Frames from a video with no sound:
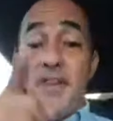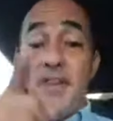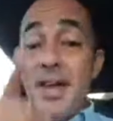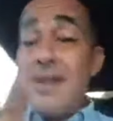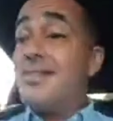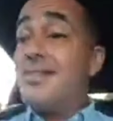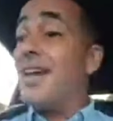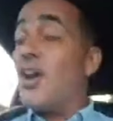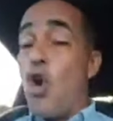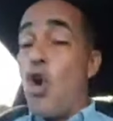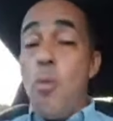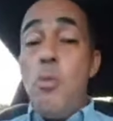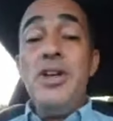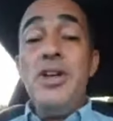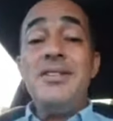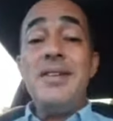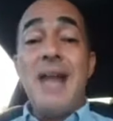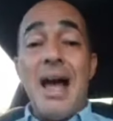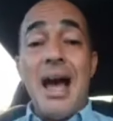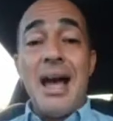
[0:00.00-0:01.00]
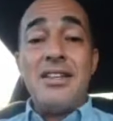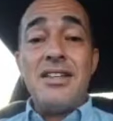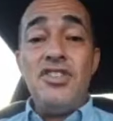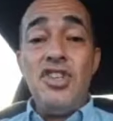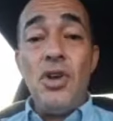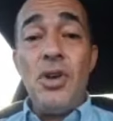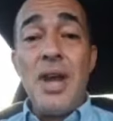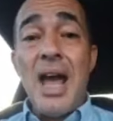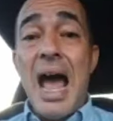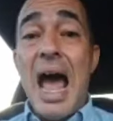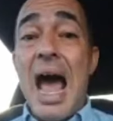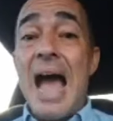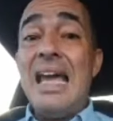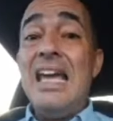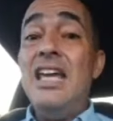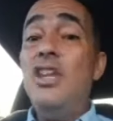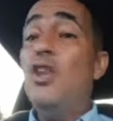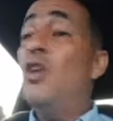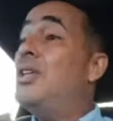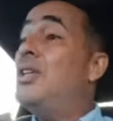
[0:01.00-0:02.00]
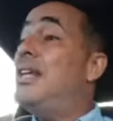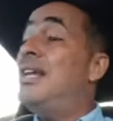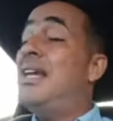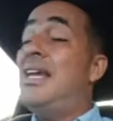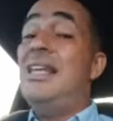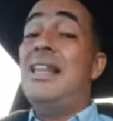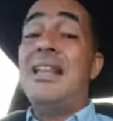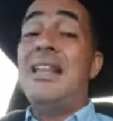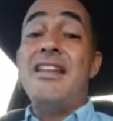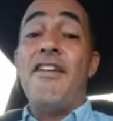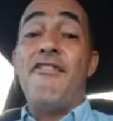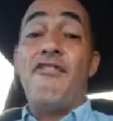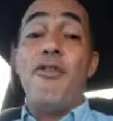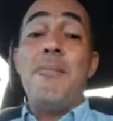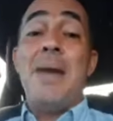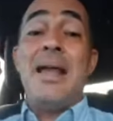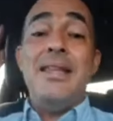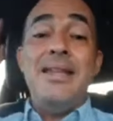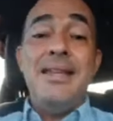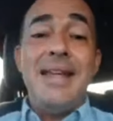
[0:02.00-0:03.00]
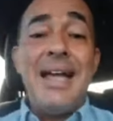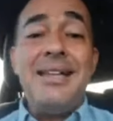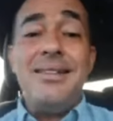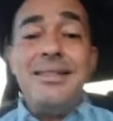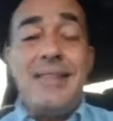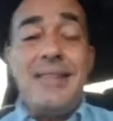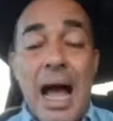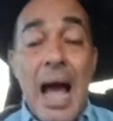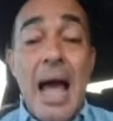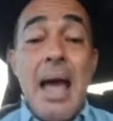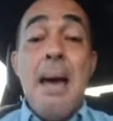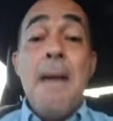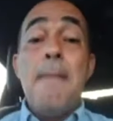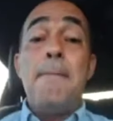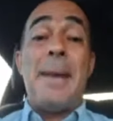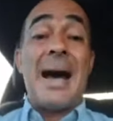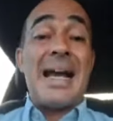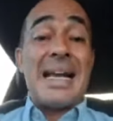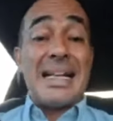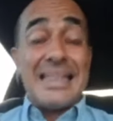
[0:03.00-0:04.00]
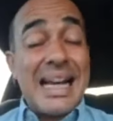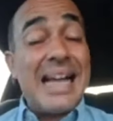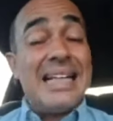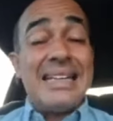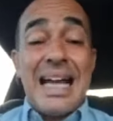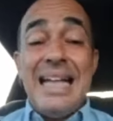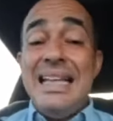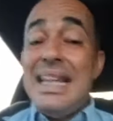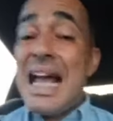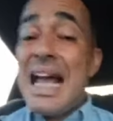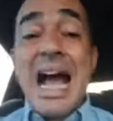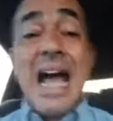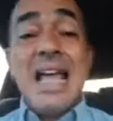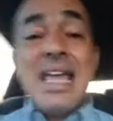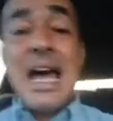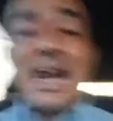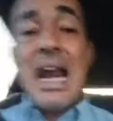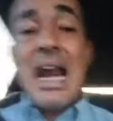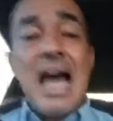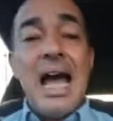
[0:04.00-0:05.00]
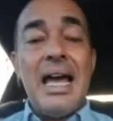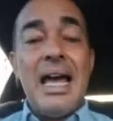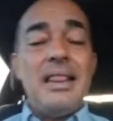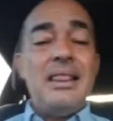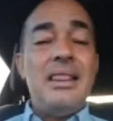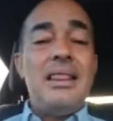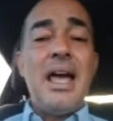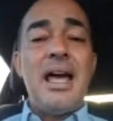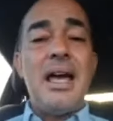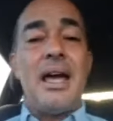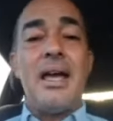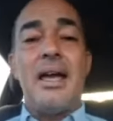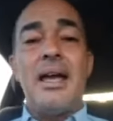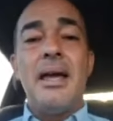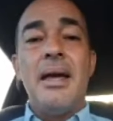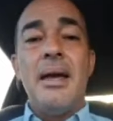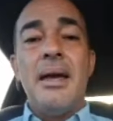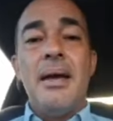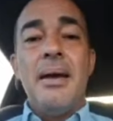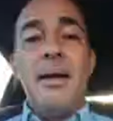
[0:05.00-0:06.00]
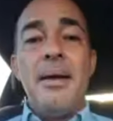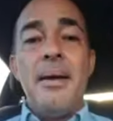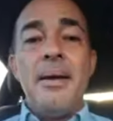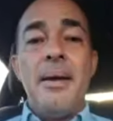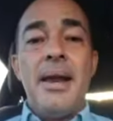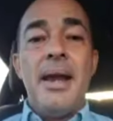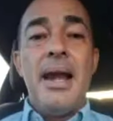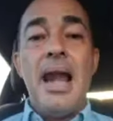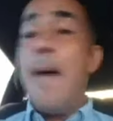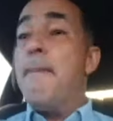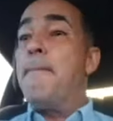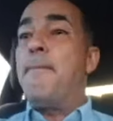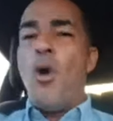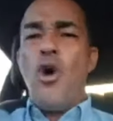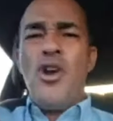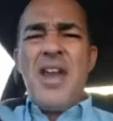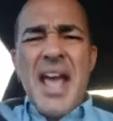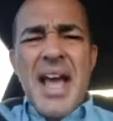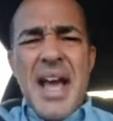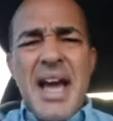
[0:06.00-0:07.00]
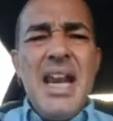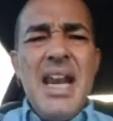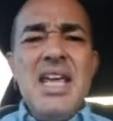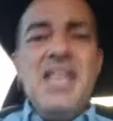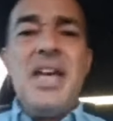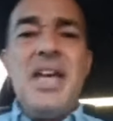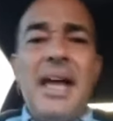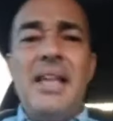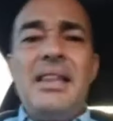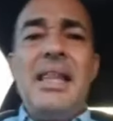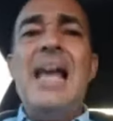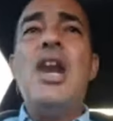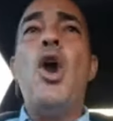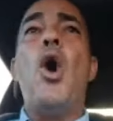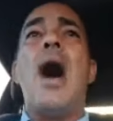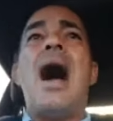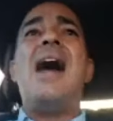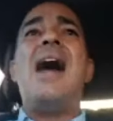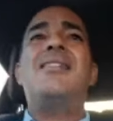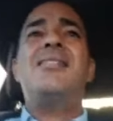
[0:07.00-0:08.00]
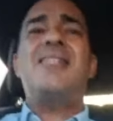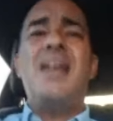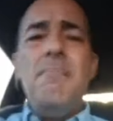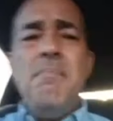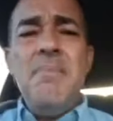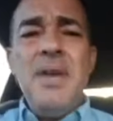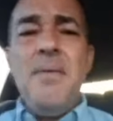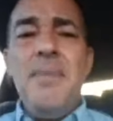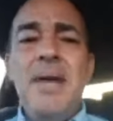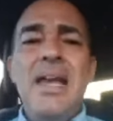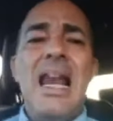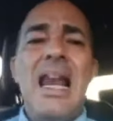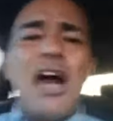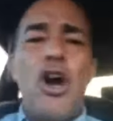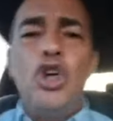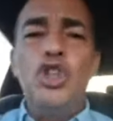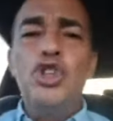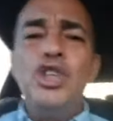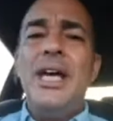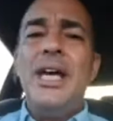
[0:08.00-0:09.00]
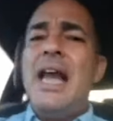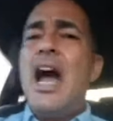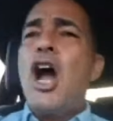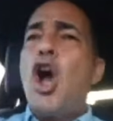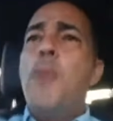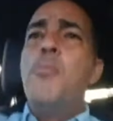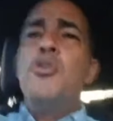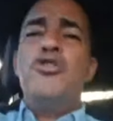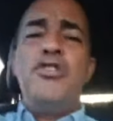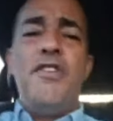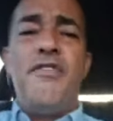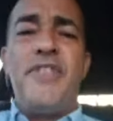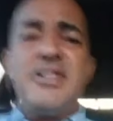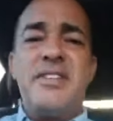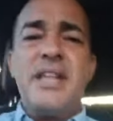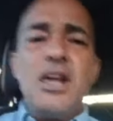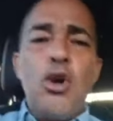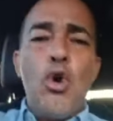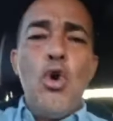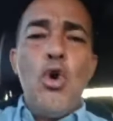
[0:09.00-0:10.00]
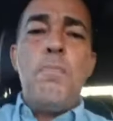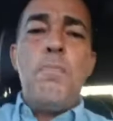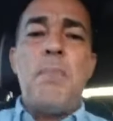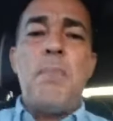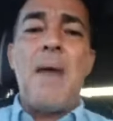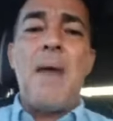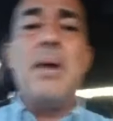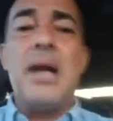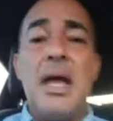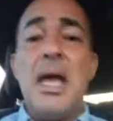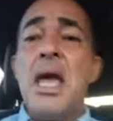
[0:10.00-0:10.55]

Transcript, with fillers: Fíjense cómo esas acciones han ido dirigidas de forma directa para tratar de callar a la gente. Les ponen grilletes y lo hacen vivir la condena como si fuesen culpables